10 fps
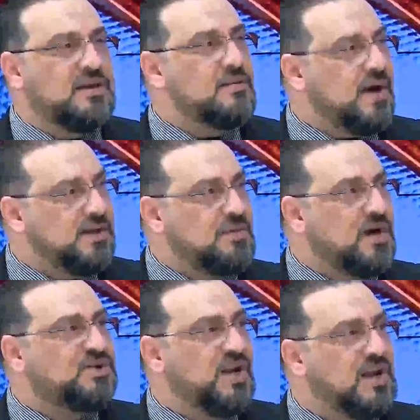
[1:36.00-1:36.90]
خدمات
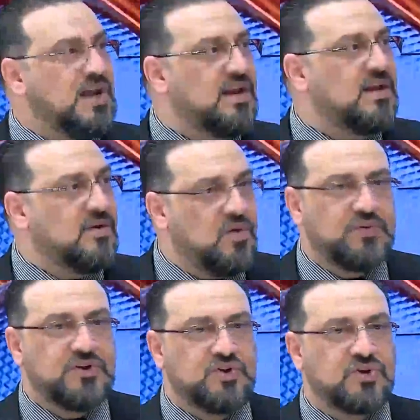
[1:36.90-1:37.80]
جليله لوفد
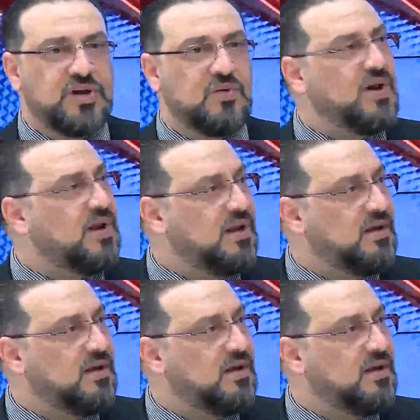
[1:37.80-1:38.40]
الشرطه ولنادي